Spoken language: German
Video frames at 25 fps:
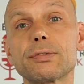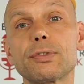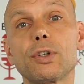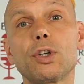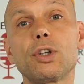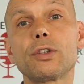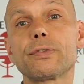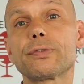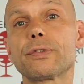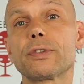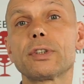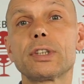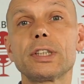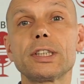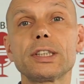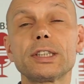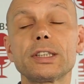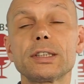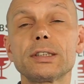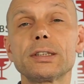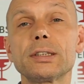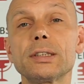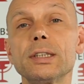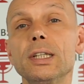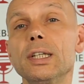
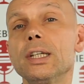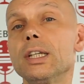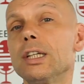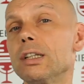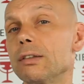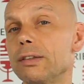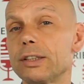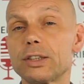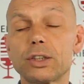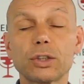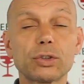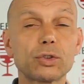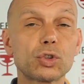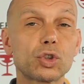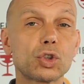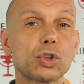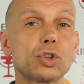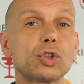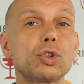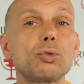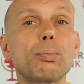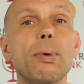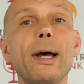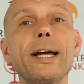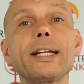veröffentlichen, vielleicht auch schon
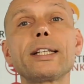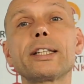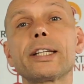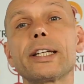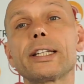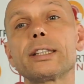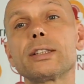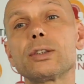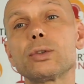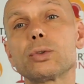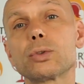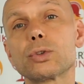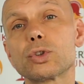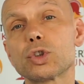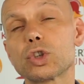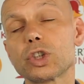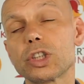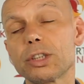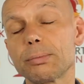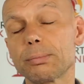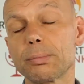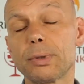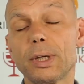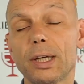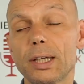zu Beiträgen, die du
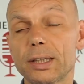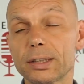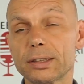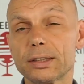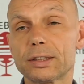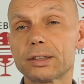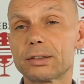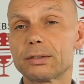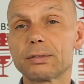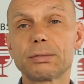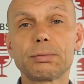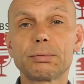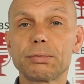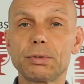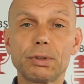geschrieben hast,